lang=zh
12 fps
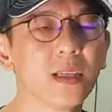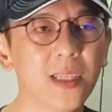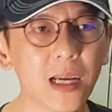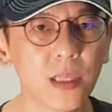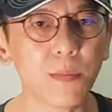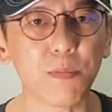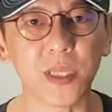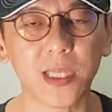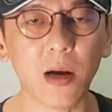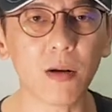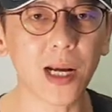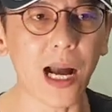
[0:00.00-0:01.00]
像是比
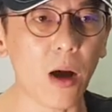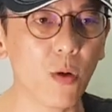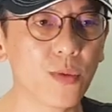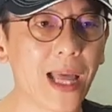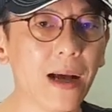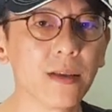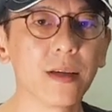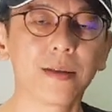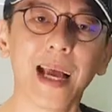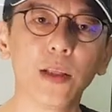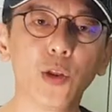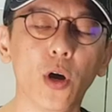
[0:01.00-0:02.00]
较高档的
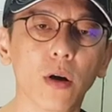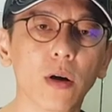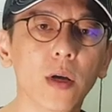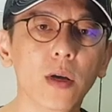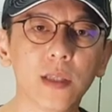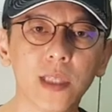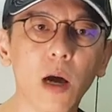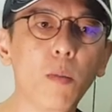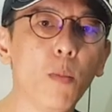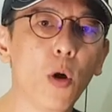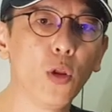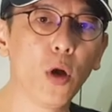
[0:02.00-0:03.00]
单桶叫
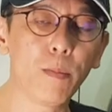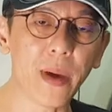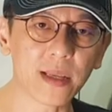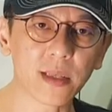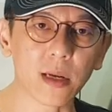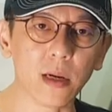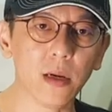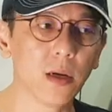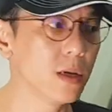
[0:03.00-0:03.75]
Mono b a s c